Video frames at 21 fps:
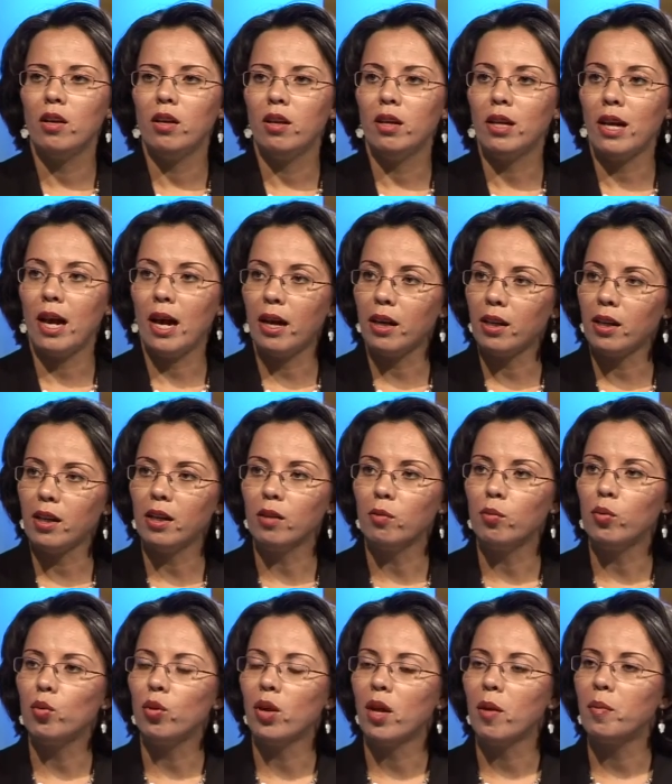لعائلات
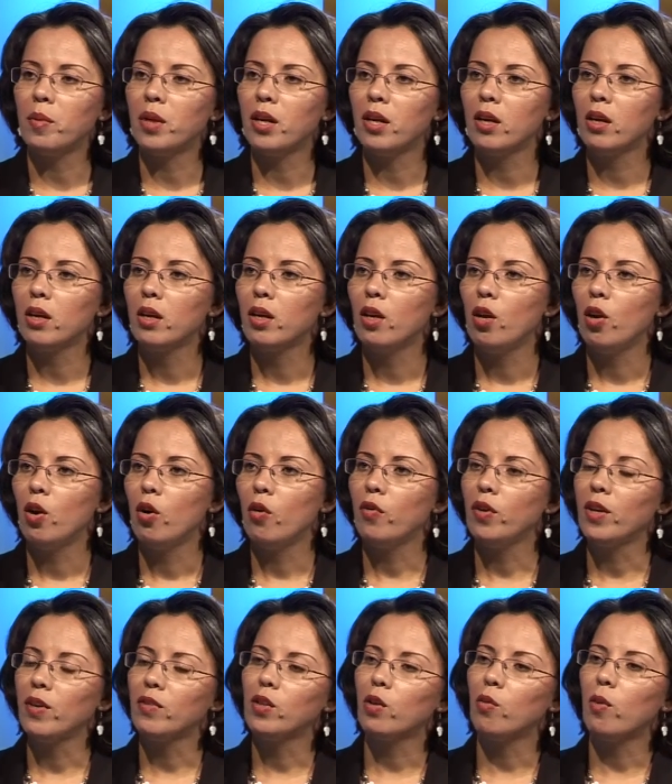بدون أبناء وفي
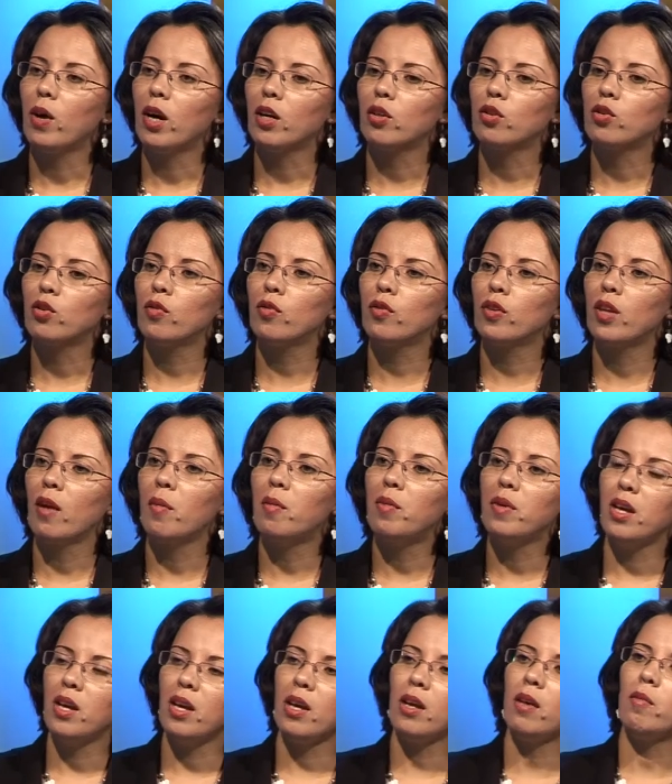نفس الوقت شفت
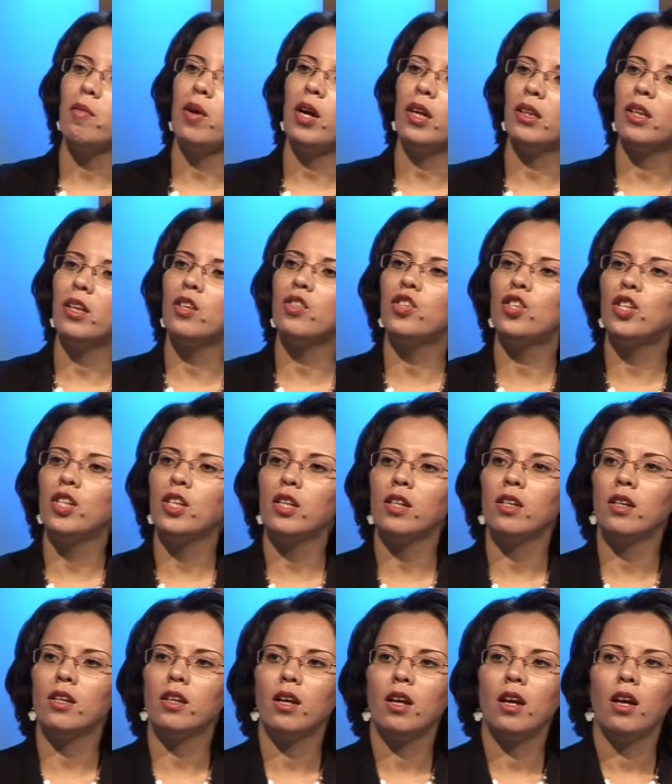أبناء محتاجين
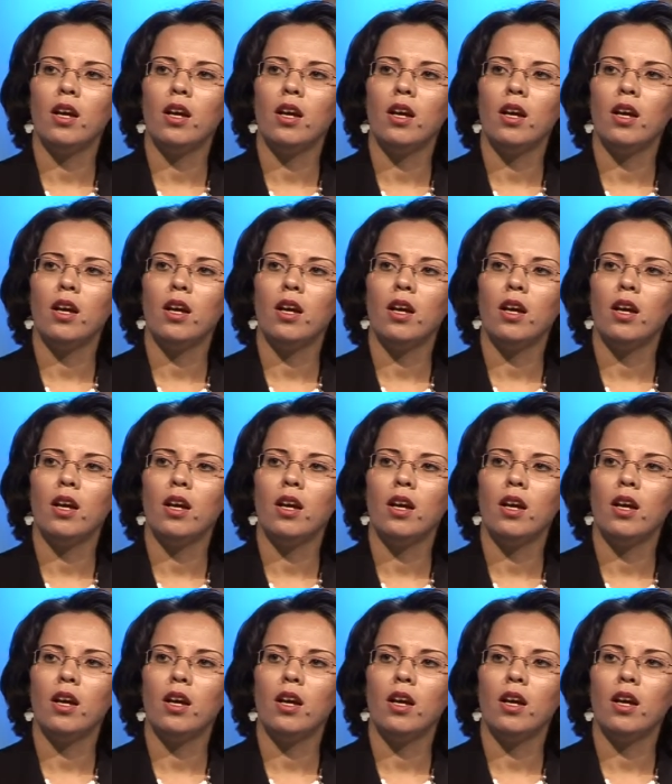عائلات,